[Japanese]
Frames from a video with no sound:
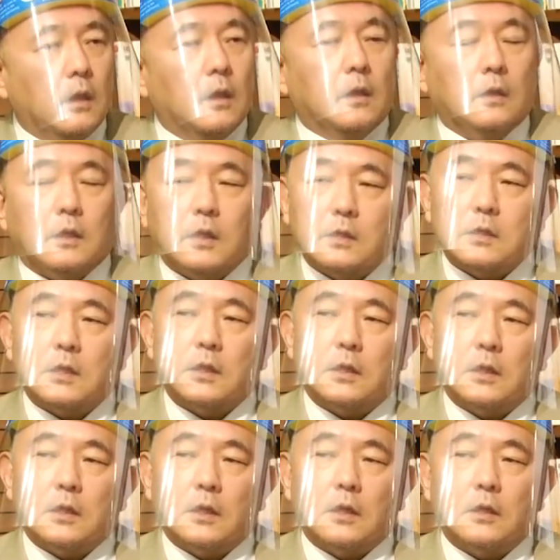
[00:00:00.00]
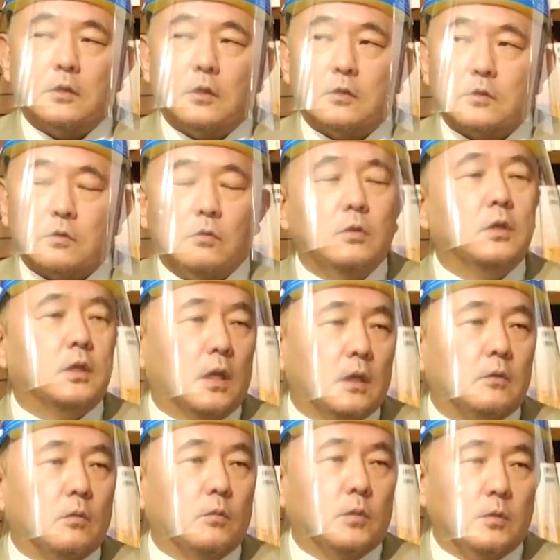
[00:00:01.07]
うん、経済的な打撃っていうのはすごい
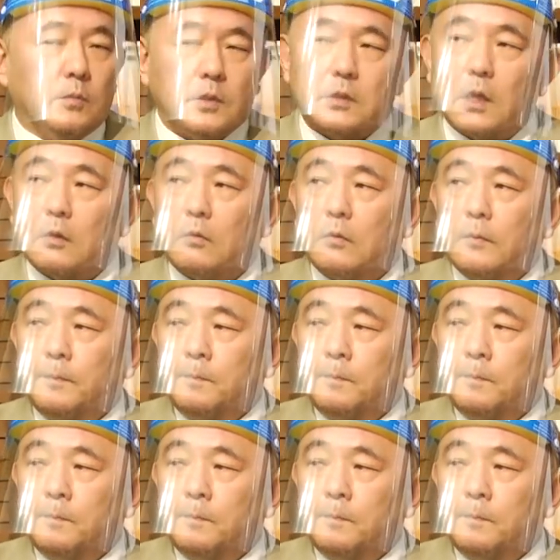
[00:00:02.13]
なと思います。あの